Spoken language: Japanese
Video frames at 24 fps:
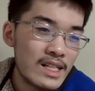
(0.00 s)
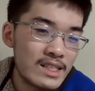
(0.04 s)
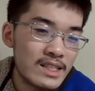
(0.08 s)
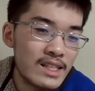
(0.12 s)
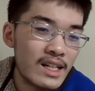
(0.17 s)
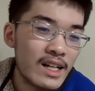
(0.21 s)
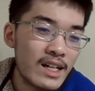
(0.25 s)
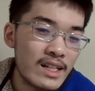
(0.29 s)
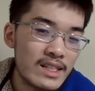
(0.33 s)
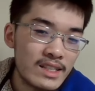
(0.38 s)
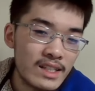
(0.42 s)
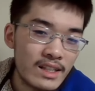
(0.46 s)

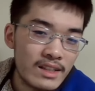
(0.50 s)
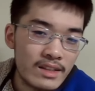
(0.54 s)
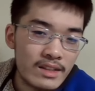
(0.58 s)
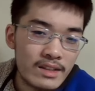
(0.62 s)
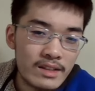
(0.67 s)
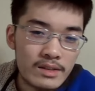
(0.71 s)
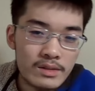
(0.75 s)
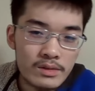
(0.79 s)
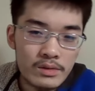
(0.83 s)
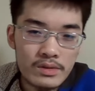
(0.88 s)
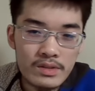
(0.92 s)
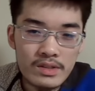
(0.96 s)
酒井さん
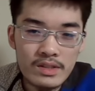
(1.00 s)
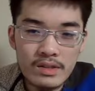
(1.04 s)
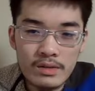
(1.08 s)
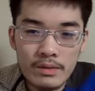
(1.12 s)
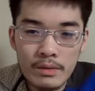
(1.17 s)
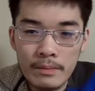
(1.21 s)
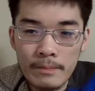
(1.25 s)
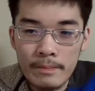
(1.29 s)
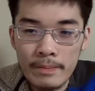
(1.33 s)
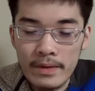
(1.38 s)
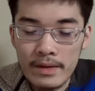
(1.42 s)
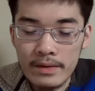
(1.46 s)
にそっち
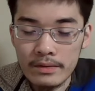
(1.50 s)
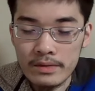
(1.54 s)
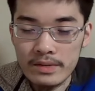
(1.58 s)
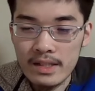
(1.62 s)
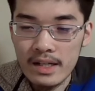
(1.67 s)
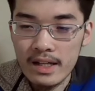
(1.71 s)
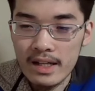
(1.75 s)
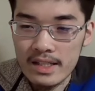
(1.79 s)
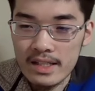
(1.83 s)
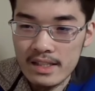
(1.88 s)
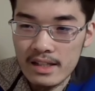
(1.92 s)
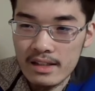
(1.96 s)
を、あの、
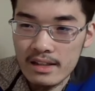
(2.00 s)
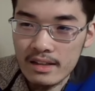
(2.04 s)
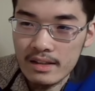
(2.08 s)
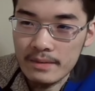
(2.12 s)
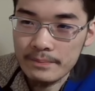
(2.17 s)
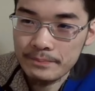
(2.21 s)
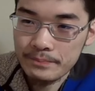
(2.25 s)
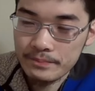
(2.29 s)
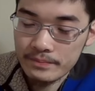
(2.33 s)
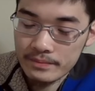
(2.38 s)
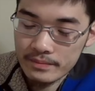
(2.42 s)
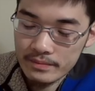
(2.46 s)
酒井さん
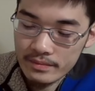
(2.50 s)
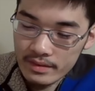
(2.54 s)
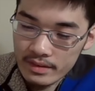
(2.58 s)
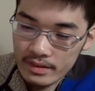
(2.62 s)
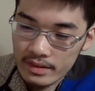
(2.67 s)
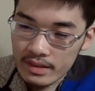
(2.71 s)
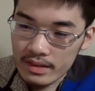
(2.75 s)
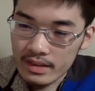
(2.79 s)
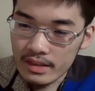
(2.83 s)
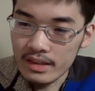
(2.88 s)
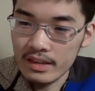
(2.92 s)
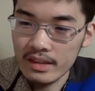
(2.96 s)
に
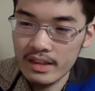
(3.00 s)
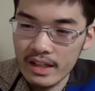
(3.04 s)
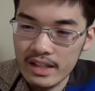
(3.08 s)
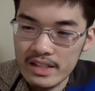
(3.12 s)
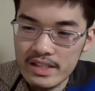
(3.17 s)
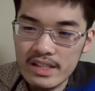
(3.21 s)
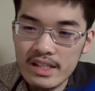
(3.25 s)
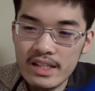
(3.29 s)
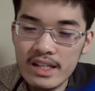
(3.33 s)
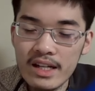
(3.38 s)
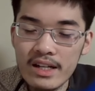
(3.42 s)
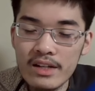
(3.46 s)
対
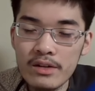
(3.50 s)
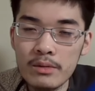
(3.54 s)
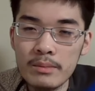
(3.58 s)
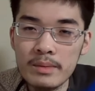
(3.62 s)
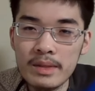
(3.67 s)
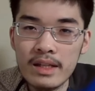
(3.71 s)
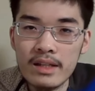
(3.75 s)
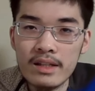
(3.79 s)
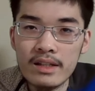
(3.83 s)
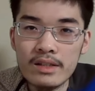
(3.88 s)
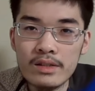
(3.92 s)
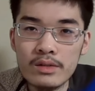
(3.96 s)
してやるよみ
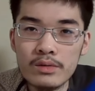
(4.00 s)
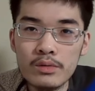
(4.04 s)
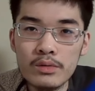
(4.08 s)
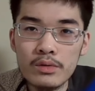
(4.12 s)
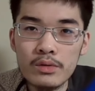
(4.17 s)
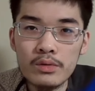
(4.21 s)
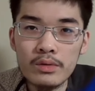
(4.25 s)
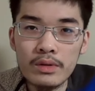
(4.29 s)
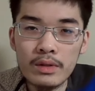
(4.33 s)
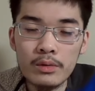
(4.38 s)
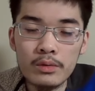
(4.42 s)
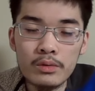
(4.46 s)
たいな、そういう
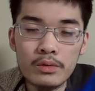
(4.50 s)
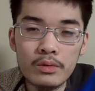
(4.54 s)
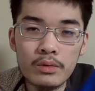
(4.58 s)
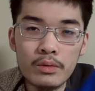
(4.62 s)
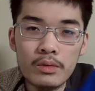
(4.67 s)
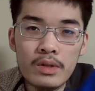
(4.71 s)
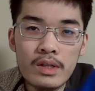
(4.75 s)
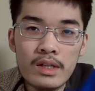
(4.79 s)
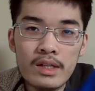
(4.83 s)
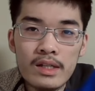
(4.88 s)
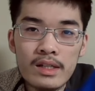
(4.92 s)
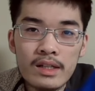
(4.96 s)
ようなこと
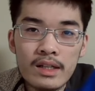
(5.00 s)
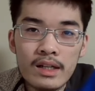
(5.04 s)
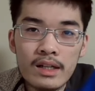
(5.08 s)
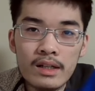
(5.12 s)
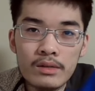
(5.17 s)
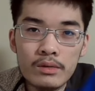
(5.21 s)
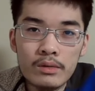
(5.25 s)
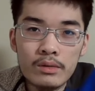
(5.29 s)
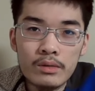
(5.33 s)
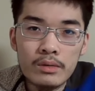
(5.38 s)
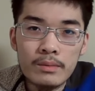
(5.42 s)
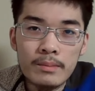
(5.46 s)
を、あ
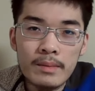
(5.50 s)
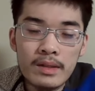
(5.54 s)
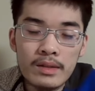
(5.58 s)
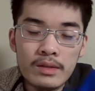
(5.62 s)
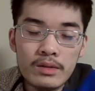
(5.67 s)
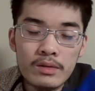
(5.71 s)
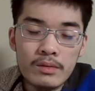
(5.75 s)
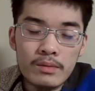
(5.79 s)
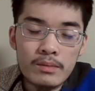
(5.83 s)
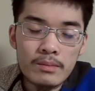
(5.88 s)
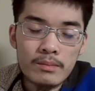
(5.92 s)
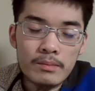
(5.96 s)
の、まあ、
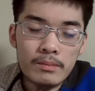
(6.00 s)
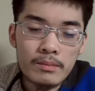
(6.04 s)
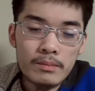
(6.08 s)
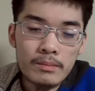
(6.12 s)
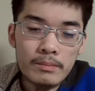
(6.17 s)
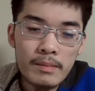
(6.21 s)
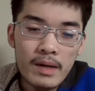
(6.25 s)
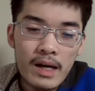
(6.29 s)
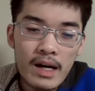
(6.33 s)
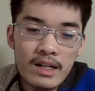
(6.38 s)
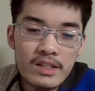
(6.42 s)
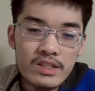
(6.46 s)

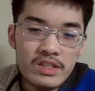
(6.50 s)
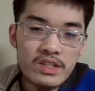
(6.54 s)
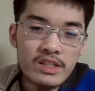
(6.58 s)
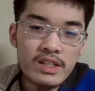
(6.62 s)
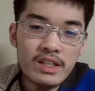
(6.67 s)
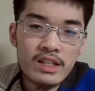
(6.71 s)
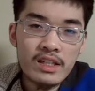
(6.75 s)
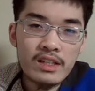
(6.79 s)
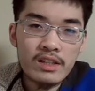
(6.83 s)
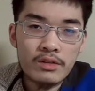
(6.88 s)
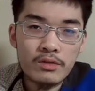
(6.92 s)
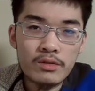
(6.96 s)
暗示
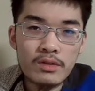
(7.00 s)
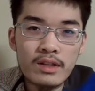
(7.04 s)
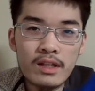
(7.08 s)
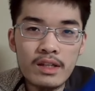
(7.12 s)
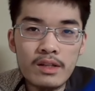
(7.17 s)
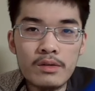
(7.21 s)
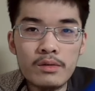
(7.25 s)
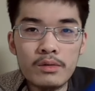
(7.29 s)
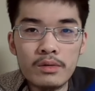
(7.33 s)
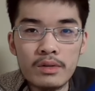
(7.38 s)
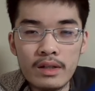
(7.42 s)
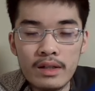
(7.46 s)
的に言ってい
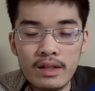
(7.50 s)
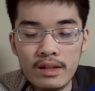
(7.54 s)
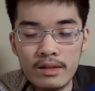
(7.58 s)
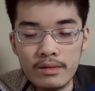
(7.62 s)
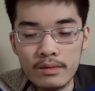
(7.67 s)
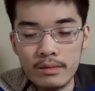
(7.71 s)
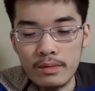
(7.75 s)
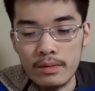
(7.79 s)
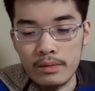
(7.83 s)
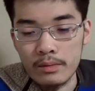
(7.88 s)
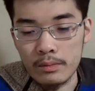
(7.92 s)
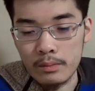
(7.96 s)
るような
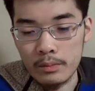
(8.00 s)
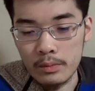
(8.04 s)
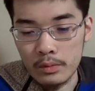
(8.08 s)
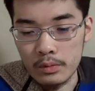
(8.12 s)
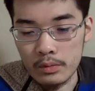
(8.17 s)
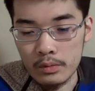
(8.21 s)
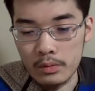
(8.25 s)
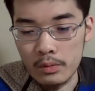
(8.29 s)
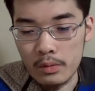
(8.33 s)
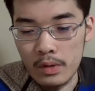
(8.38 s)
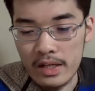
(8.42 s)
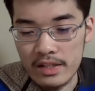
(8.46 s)
こ
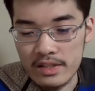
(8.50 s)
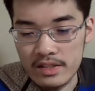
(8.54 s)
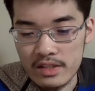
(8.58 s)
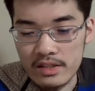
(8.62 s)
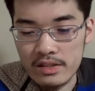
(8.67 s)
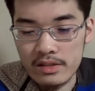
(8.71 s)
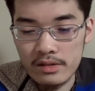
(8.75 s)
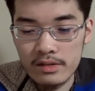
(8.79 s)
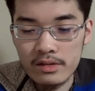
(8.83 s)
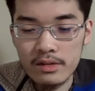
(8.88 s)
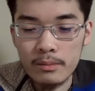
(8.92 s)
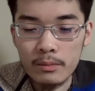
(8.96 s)
とを発信
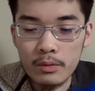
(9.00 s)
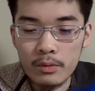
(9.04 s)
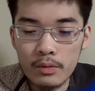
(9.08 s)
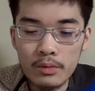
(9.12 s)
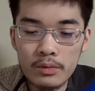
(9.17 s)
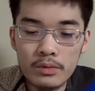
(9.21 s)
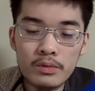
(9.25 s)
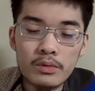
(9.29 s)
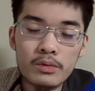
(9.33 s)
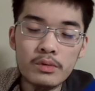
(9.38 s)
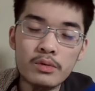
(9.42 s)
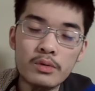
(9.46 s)
するってもう
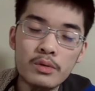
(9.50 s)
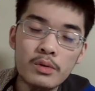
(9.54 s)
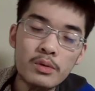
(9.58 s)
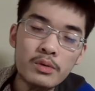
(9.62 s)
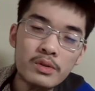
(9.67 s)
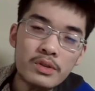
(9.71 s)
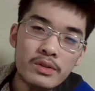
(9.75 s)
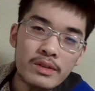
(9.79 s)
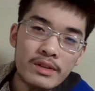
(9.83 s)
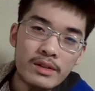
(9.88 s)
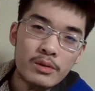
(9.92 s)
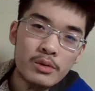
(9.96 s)
本当この
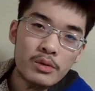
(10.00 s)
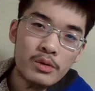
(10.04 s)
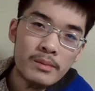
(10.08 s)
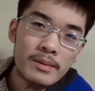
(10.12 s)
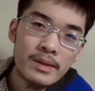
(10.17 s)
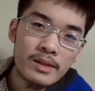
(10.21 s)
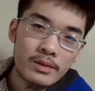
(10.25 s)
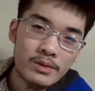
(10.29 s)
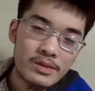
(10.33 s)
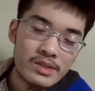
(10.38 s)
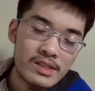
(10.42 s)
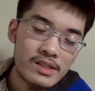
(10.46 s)
人はどこま
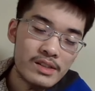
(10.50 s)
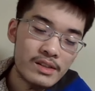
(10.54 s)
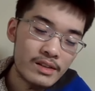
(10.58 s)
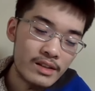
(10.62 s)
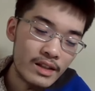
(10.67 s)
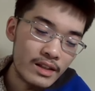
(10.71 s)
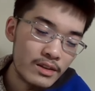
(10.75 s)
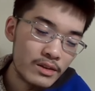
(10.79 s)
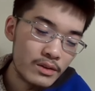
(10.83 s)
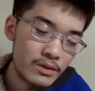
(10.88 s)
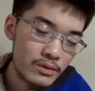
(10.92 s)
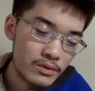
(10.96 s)
で落ちるん
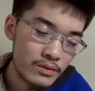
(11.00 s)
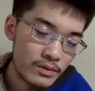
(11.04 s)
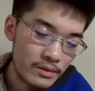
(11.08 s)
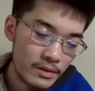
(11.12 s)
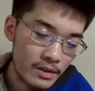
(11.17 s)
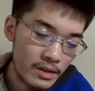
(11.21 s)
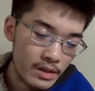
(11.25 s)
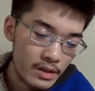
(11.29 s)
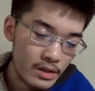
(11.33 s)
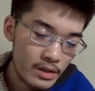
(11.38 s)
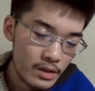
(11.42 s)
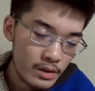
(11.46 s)
だっていうふうに
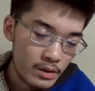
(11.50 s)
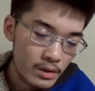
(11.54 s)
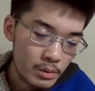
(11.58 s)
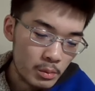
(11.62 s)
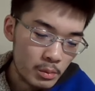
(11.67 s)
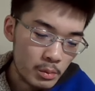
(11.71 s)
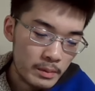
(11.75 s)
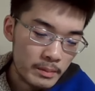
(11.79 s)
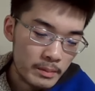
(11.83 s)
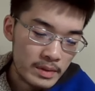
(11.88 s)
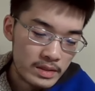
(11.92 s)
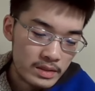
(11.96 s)

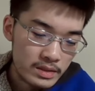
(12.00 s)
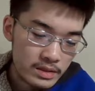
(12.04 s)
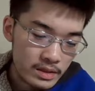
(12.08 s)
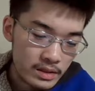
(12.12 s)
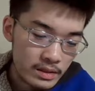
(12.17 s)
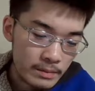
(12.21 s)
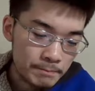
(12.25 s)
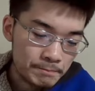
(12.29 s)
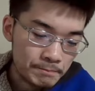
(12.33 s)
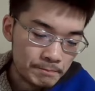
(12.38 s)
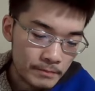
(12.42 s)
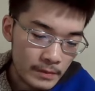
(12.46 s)
思います
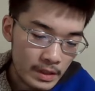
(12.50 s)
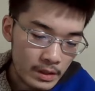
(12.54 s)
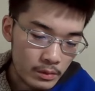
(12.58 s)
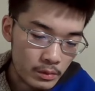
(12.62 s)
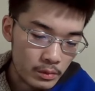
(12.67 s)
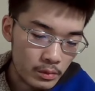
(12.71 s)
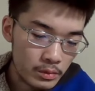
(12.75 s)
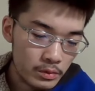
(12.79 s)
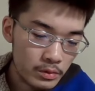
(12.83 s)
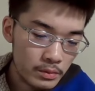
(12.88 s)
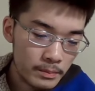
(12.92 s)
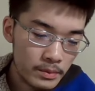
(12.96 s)
し、あと
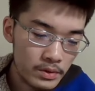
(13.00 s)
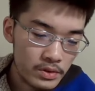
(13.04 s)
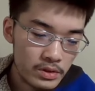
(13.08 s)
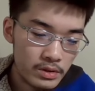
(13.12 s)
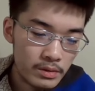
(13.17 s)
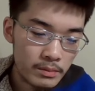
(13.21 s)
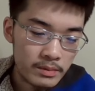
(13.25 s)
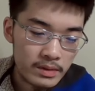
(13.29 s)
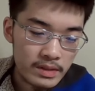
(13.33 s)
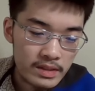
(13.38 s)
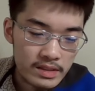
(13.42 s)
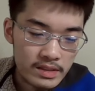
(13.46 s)
この
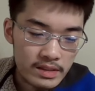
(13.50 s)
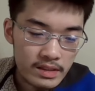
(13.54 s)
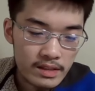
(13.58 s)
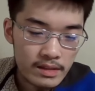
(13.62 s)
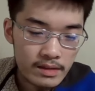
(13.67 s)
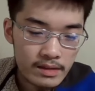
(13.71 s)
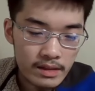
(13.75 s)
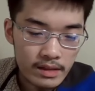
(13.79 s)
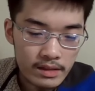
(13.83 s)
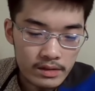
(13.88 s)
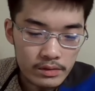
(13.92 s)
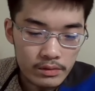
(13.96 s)
ポストもですね、
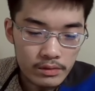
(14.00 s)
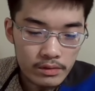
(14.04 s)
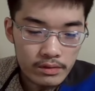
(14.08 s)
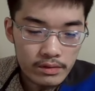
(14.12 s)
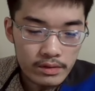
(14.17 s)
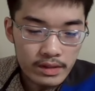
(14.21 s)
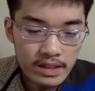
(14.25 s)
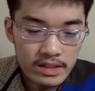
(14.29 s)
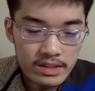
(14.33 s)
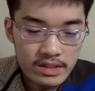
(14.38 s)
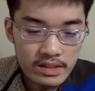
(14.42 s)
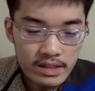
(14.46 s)
なんかそうい
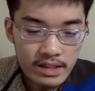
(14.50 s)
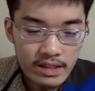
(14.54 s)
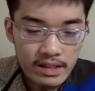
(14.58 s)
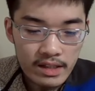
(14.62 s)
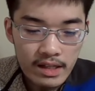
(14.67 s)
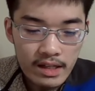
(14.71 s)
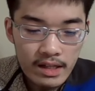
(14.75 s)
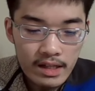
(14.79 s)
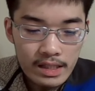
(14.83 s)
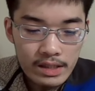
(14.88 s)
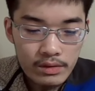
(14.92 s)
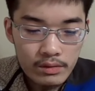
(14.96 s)
う感じで、
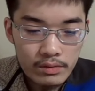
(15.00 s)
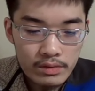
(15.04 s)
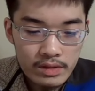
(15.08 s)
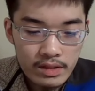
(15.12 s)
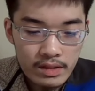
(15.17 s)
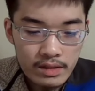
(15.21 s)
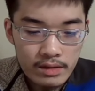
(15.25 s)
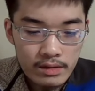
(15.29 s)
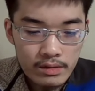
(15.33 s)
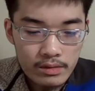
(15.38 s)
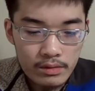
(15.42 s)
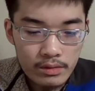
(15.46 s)
当
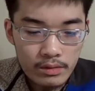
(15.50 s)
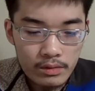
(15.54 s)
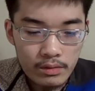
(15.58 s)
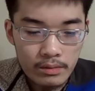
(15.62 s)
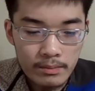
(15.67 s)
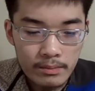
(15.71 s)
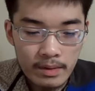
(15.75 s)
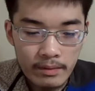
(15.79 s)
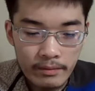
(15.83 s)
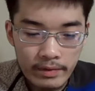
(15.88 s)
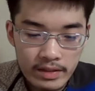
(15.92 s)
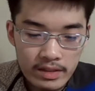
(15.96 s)
然その
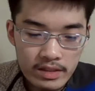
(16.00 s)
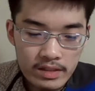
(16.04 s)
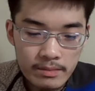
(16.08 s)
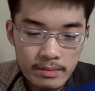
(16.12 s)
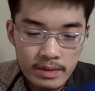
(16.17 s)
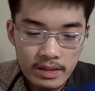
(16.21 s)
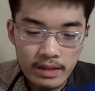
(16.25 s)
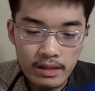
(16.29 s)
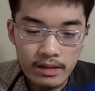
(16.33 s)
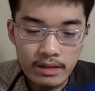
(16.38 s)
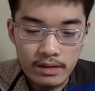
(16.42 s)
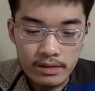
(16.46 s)
まあ私
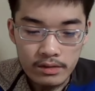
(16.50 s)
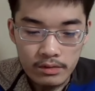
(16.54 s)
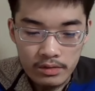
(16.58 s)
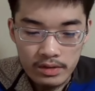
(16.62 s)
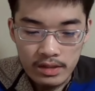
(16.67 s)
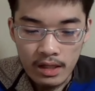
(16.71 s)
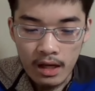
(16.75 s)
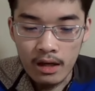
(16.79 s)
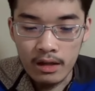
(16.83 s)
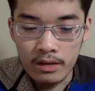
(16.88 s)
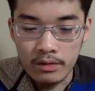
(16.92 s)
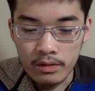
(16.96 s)
みたいなその
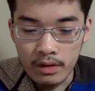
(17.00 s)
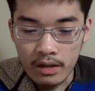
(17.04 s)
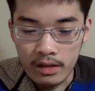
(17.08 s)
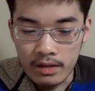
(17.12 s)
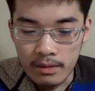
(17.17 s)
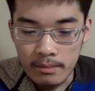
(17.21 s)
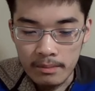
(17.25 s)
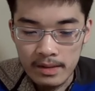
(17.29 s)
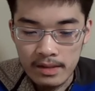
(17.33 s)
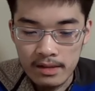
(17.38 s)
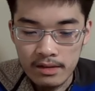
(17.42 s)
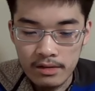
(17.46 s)
左派とかリベラ